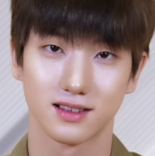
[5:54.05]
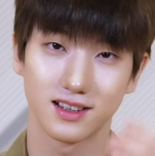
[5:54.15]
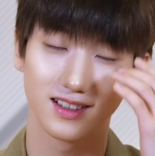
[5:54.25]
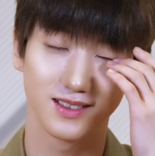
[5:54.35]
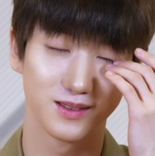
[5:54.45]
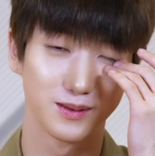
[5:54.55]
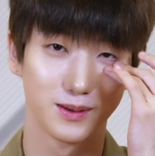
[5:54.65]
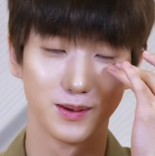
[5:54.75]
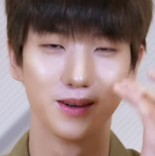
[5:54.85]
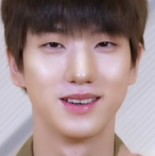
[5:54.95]
그래
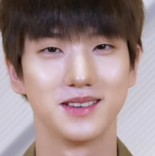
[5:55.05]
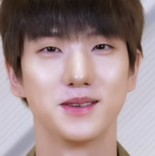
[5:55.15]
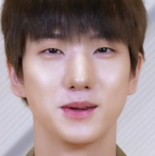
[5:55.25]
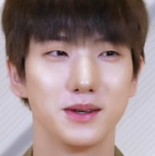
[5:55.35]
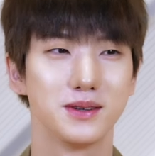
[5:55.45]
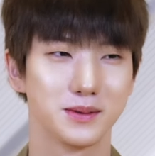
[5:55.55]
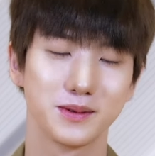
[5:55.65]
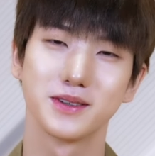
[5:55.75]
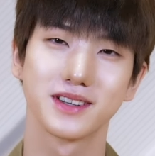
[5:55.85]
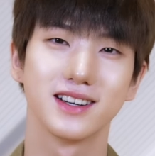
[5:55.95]
뭐 올려,
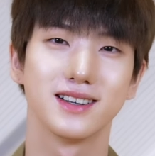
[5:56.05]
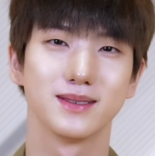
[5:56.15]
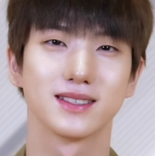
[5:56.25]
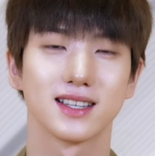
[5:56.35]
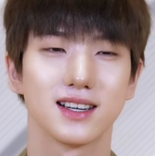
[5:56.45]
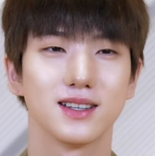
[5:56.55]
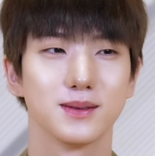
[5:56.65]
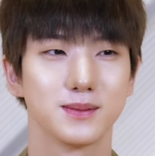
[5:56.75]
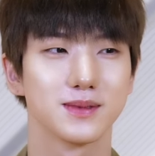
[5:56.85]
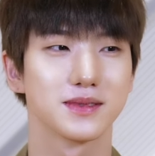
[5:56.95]
올려라 어, 상관없
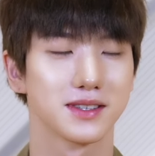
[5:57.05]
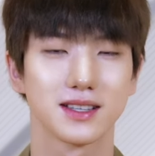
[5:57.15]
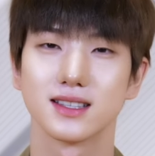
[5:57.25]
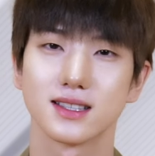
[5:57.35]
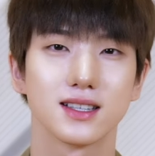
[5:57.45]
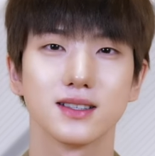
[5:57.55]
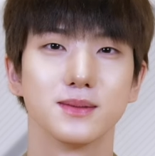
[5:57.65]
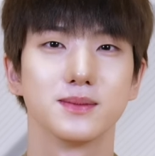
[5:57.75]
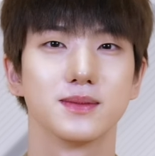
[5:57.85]
어 그렇게 상관없어